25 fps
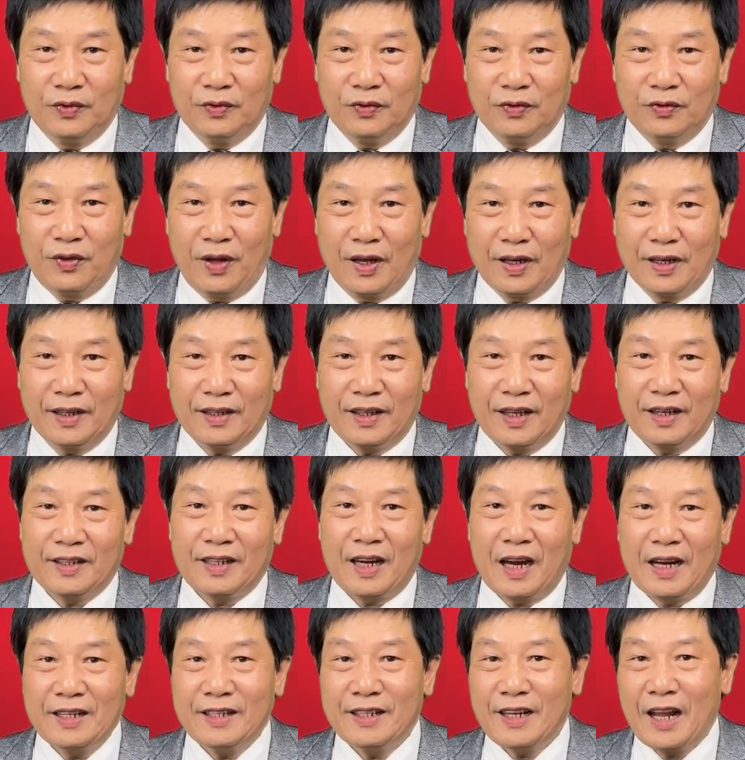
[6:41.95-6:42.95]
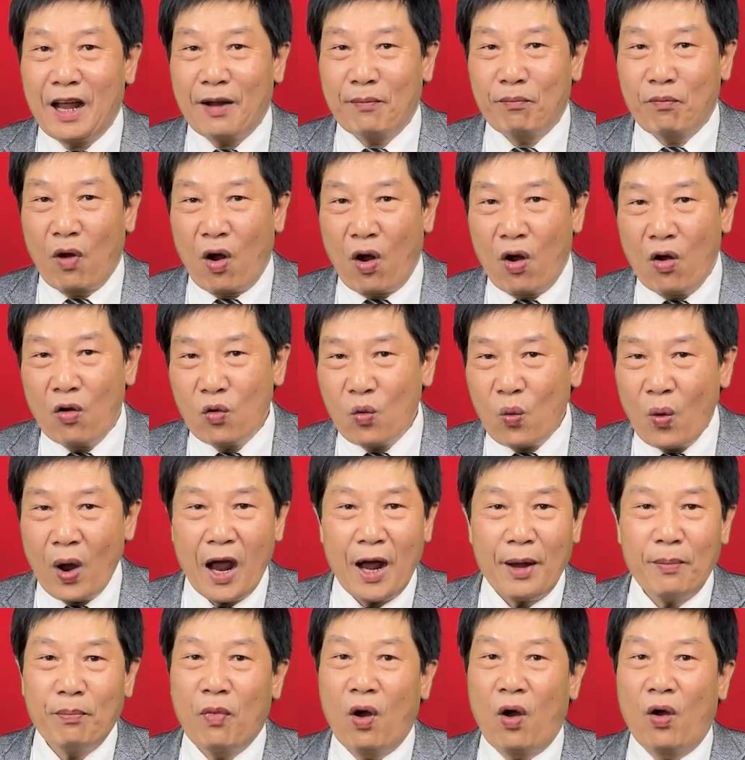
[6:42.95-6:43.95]
và người ta sẵn sàng bỏ
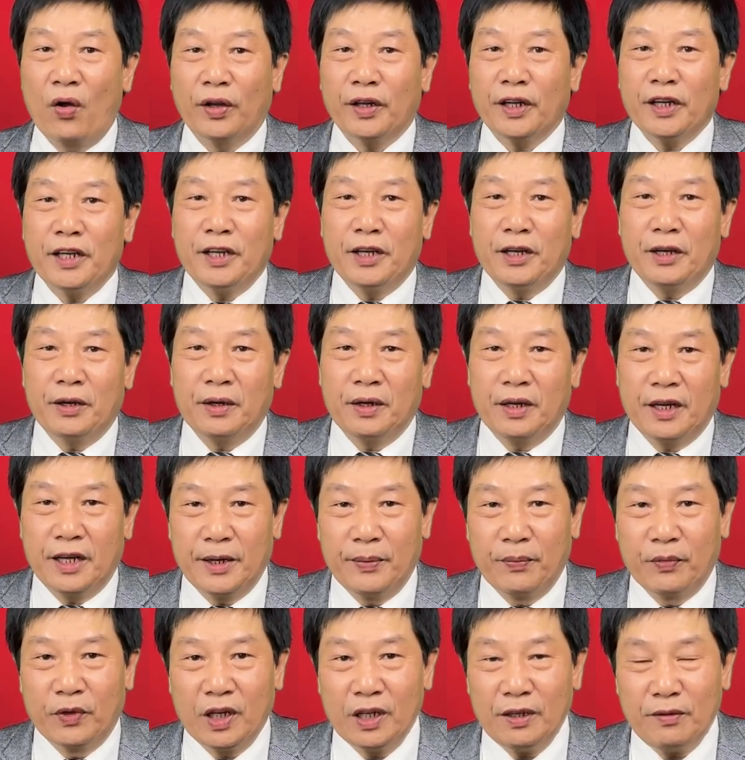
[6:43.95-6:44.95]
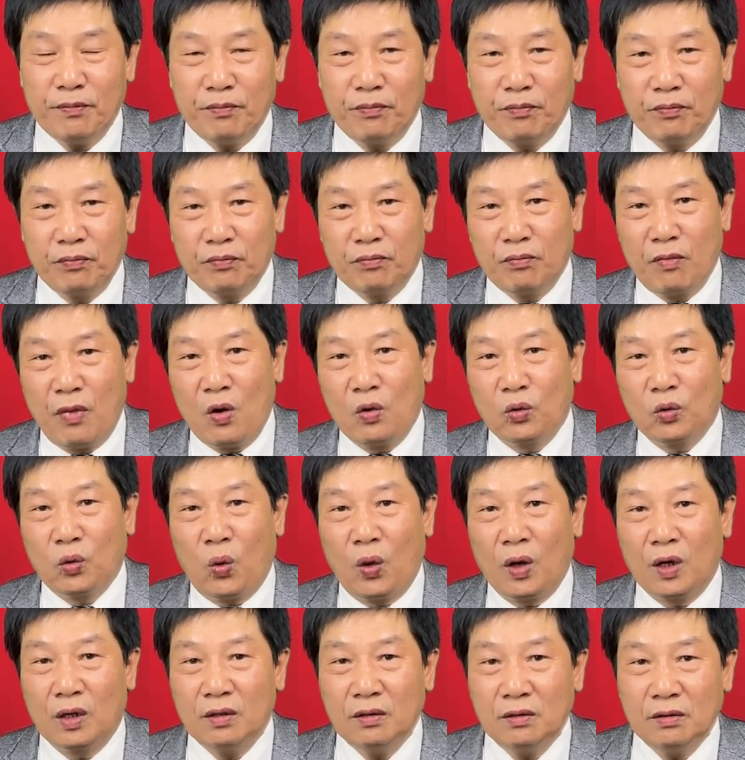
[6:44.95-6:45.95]
qua mọi cái hiềm khích mâu
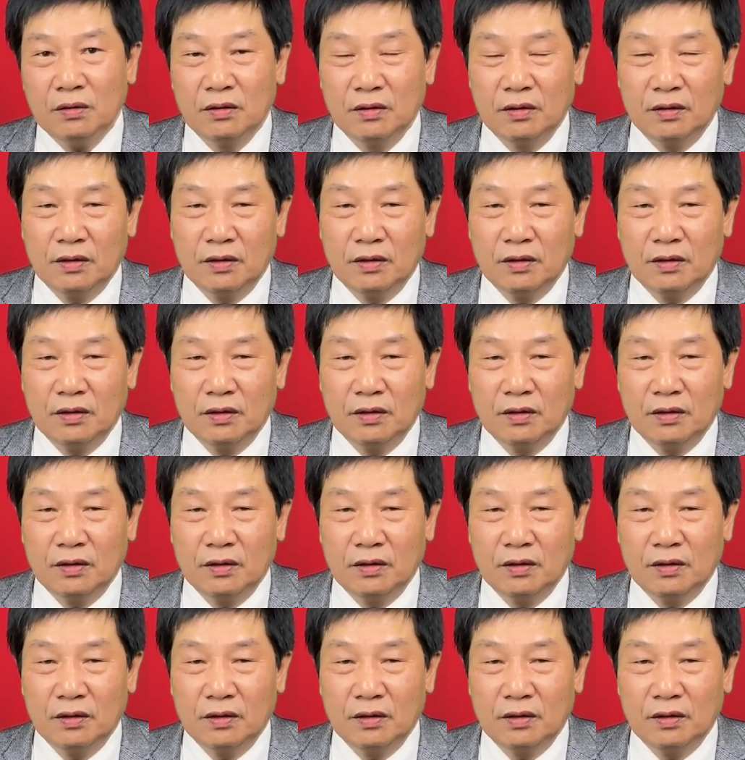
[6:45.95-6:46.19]
thuẫn